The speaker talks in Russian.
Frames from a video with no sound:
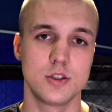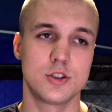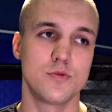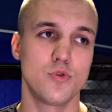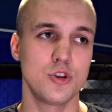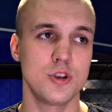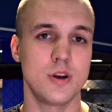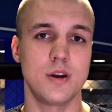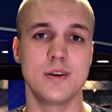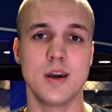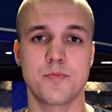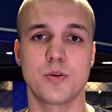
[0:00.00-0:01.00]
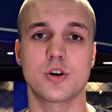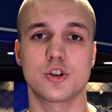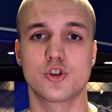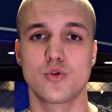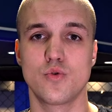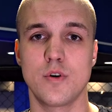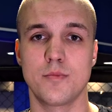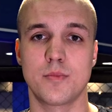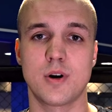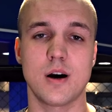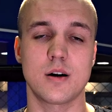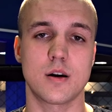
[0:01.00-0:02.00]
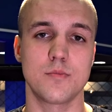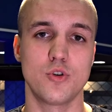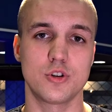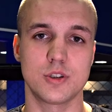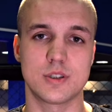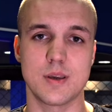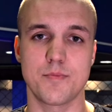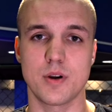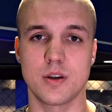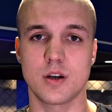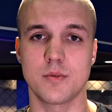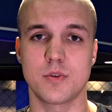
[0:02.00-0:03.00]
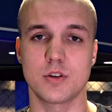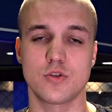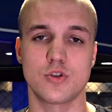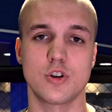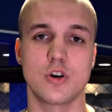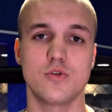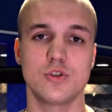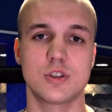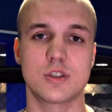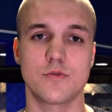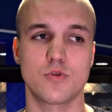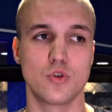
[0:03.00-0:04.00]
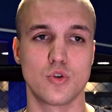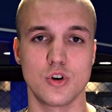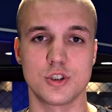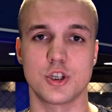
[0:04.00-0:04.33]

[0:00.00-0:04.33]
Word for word: Сегодня я покажу вам, как работать с соперником, который находится в глухой